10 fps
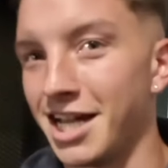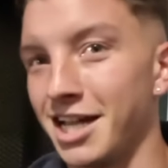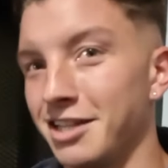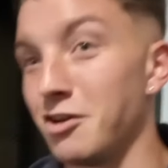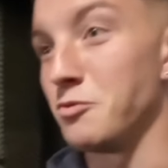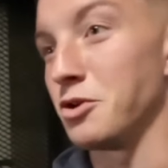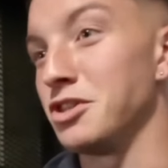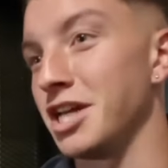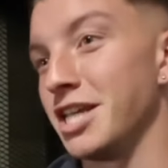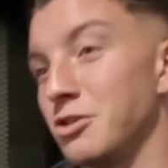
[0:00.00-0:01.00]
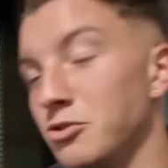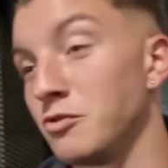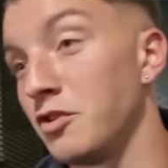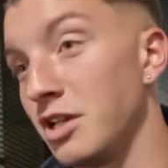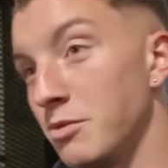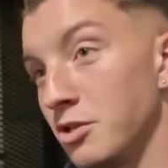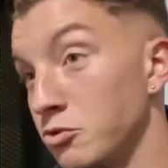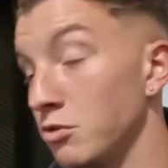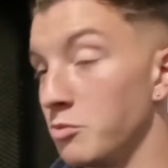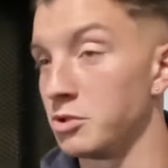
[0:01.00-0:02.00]
estamos muy contentos, lo sufrimos los
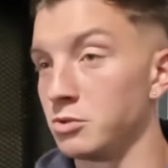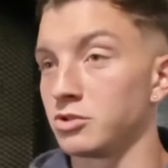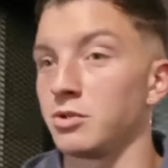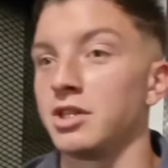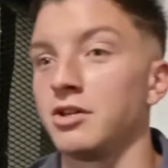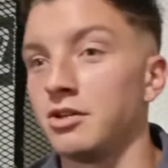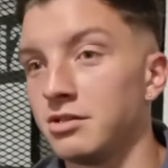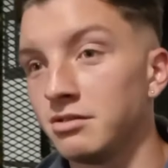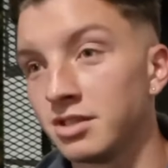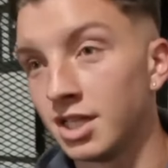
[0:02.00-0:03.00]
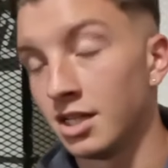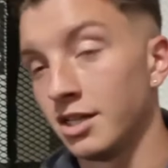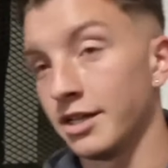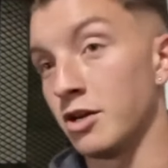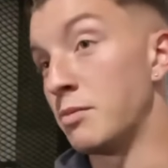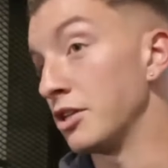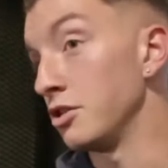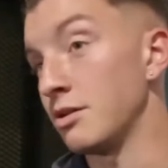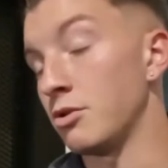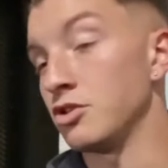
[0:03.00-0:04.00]
últimos minutos sobre todo. Fue un partido que
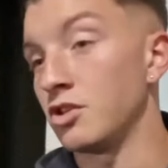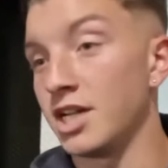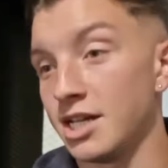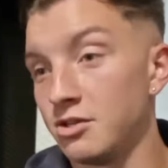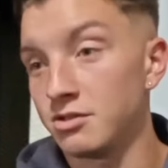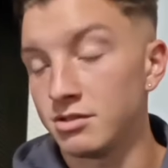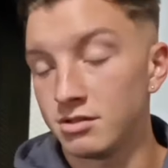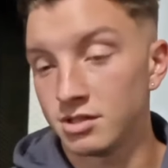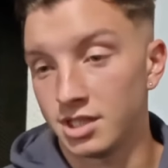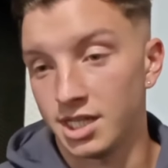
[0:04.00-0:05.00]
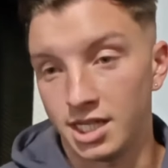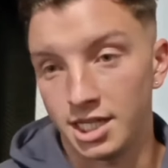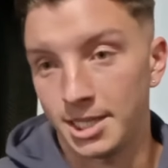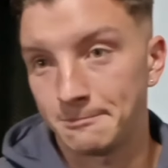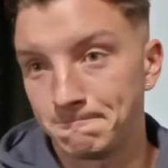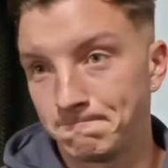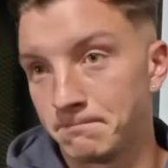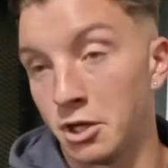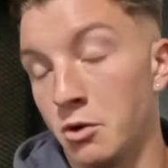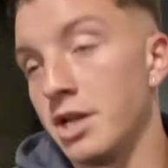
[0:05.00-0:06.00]
teníamos controlado,
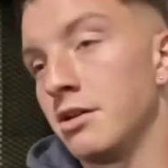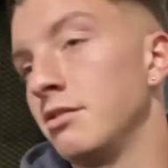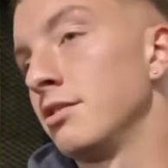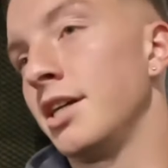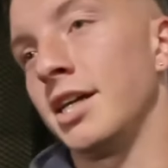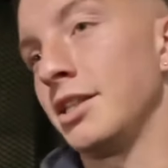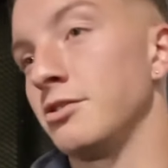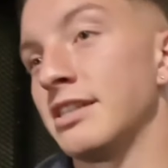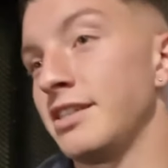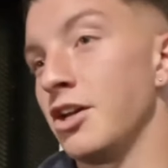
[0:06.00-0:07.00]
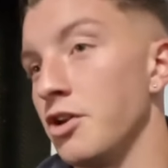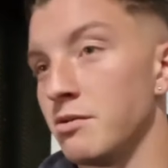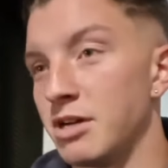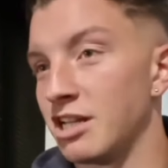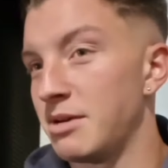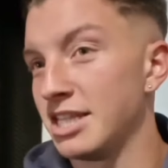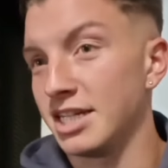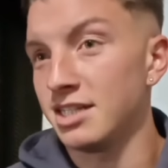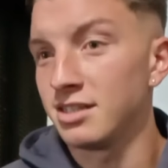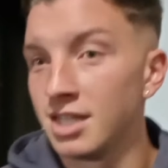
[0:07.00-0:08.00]
pero bueno, esto es así, hoy
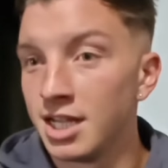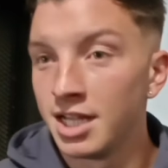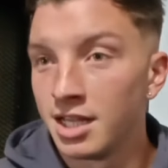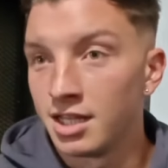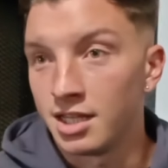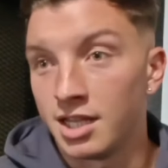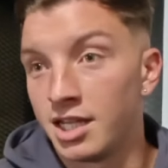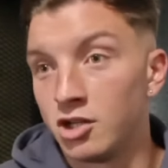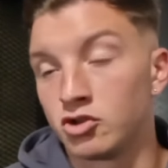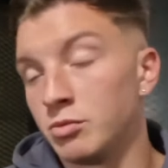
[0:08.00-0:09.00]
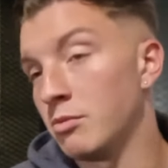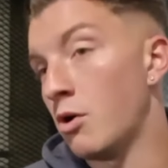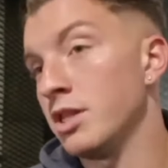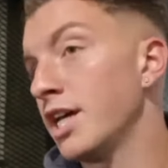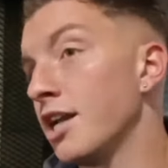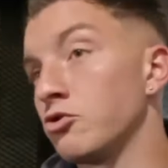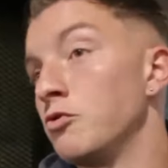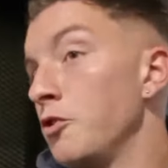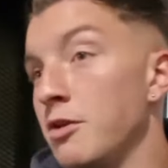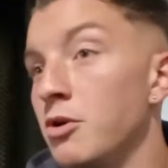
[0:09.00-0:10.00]
mata-mata. Eh, lo supimos aguantar,
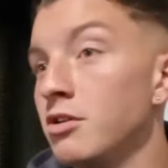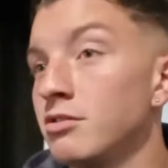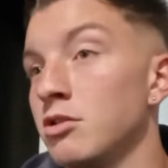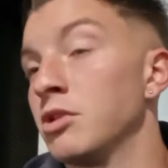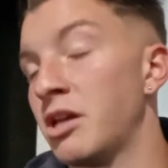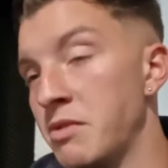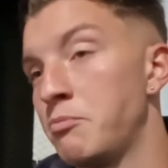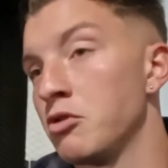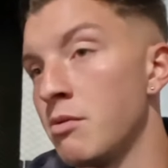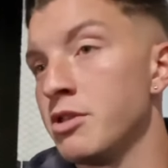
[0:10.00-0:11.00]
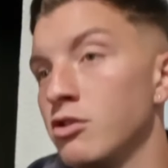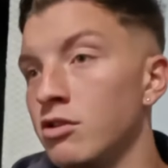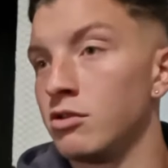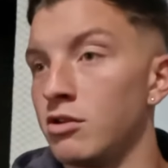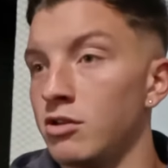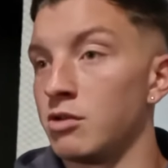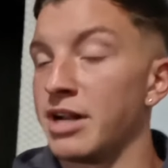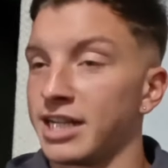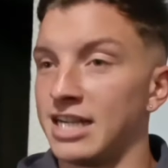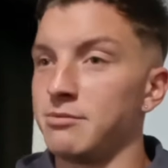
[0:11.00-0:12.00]
sufrimos, como también por momentos lo, lo
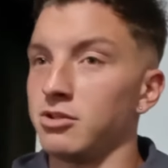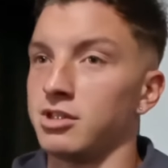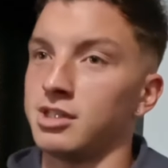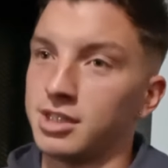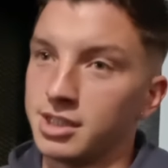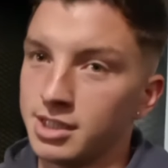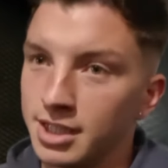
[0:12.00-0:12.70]
manejamos y